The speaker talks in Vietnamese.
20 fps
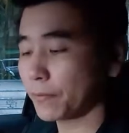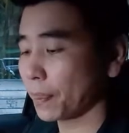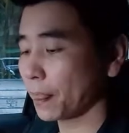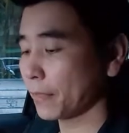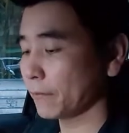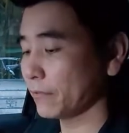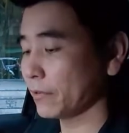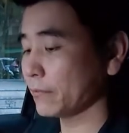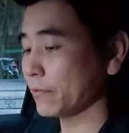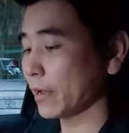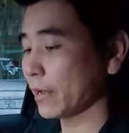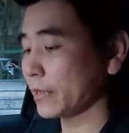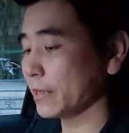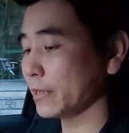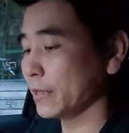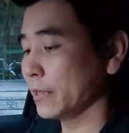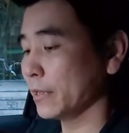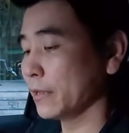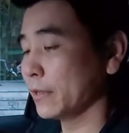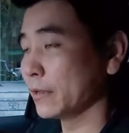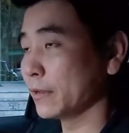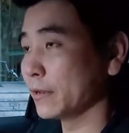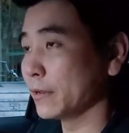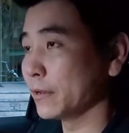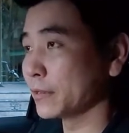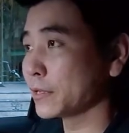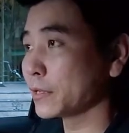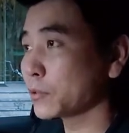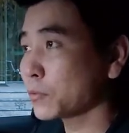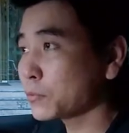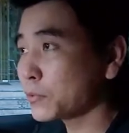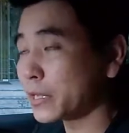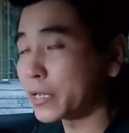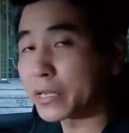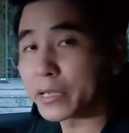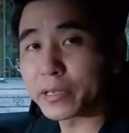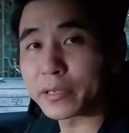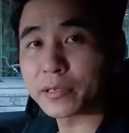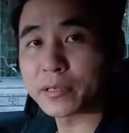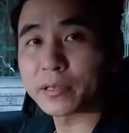vì vậy uh, chơi tốn tiền
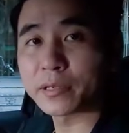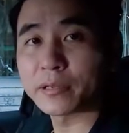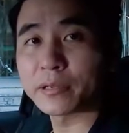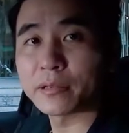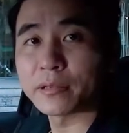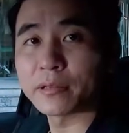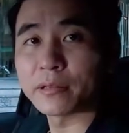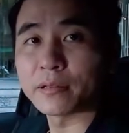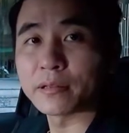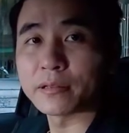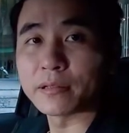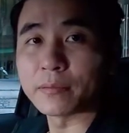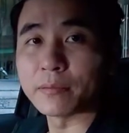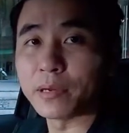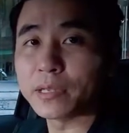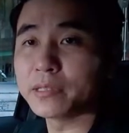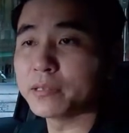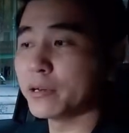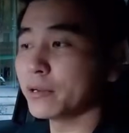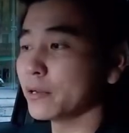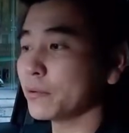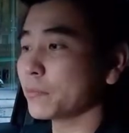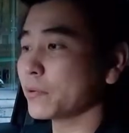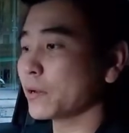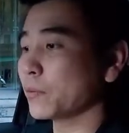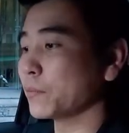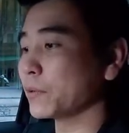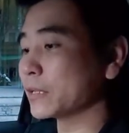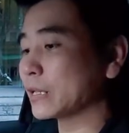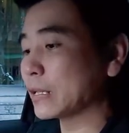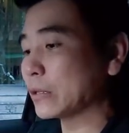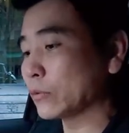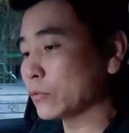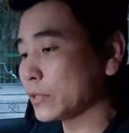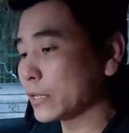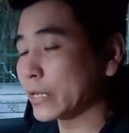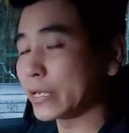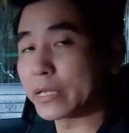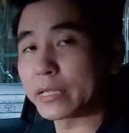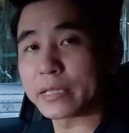thì mới chơi là bắt đầu mình thấy tốn
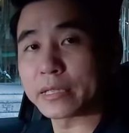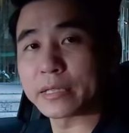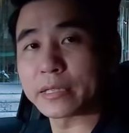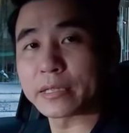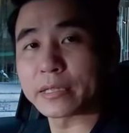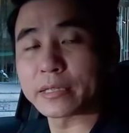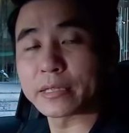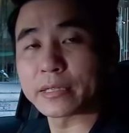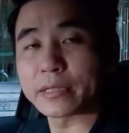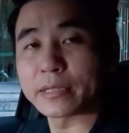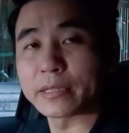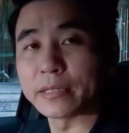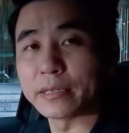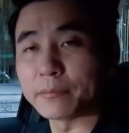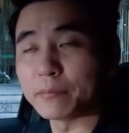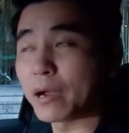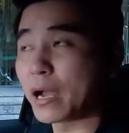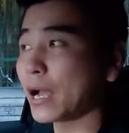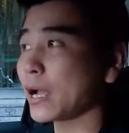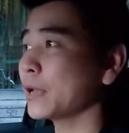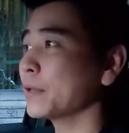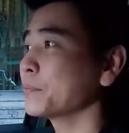tiền nhưng mà